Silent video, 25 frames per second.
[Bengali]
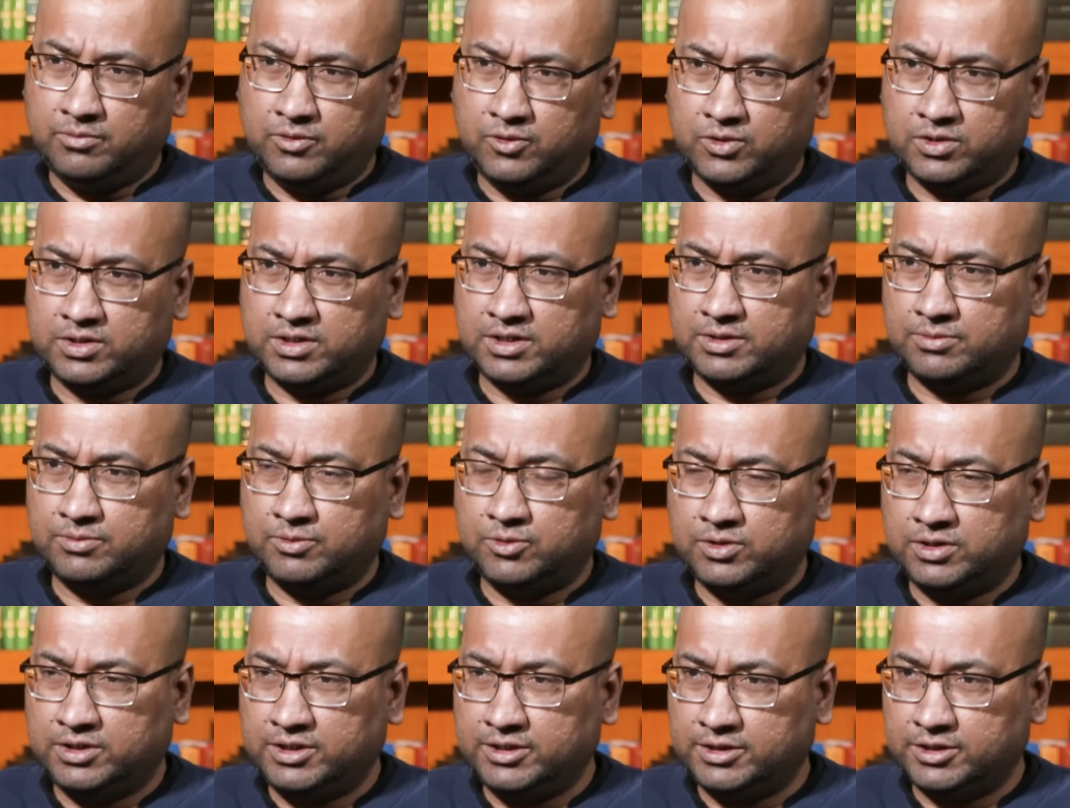ভোটার
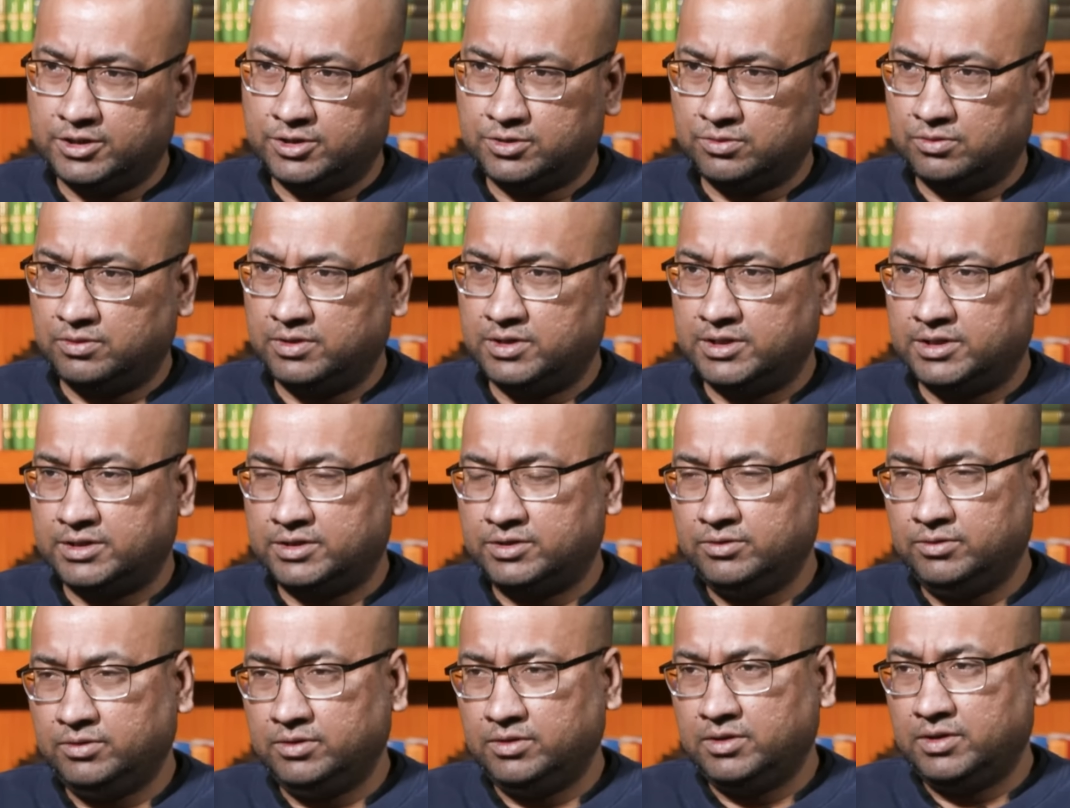ভোট দিতে চলে
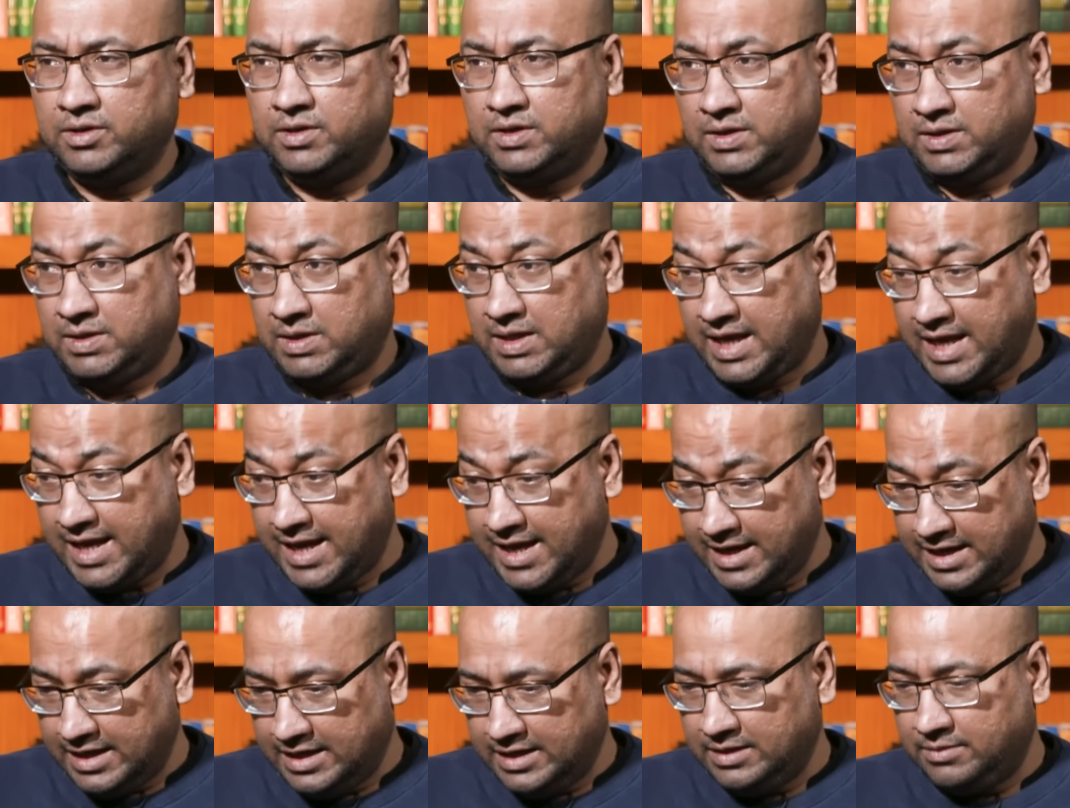যেত
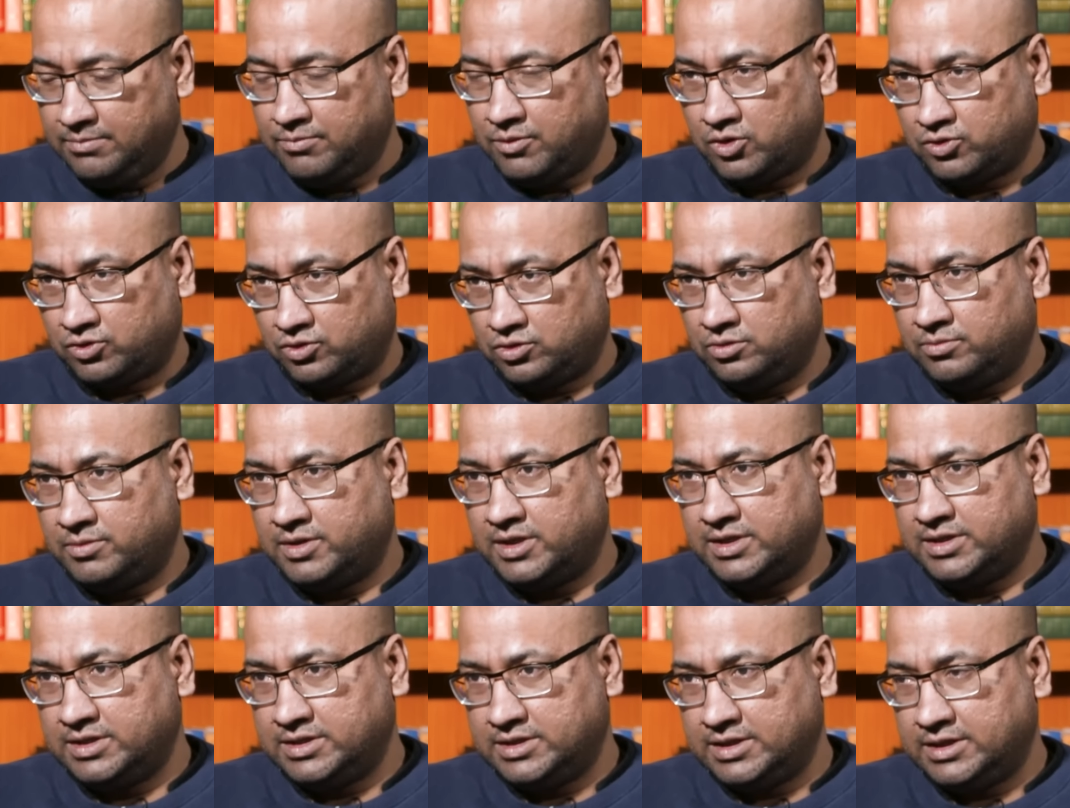এই
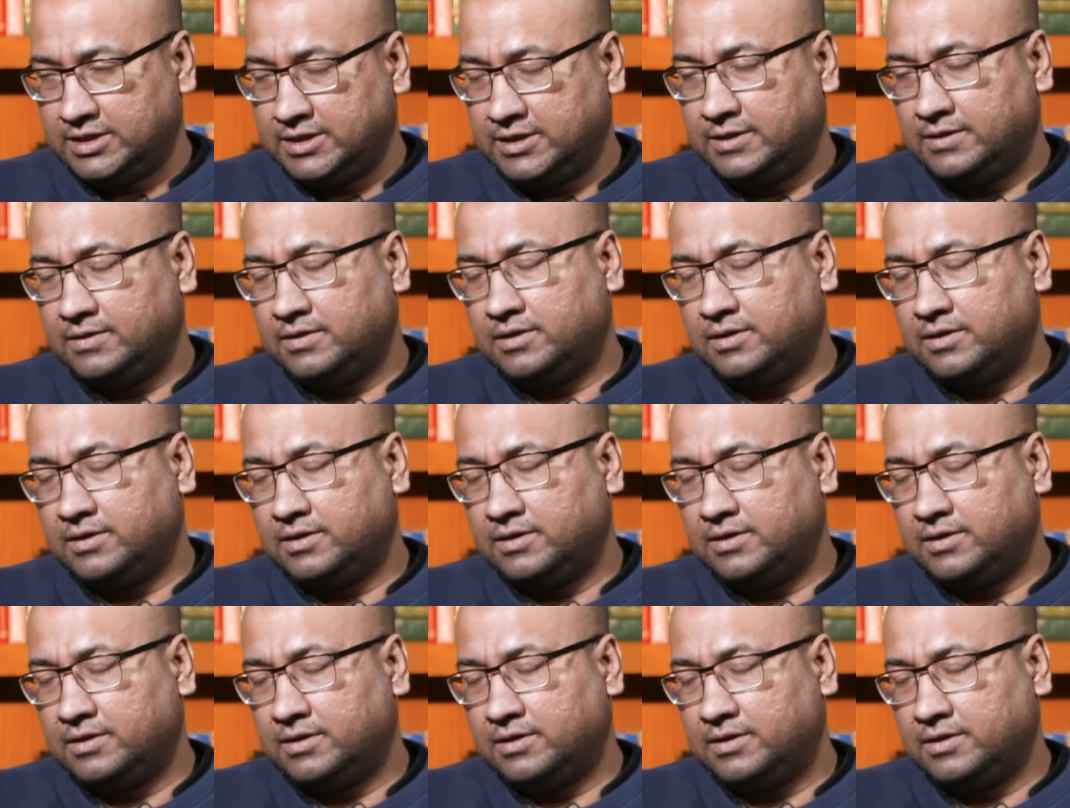বর্তমান যে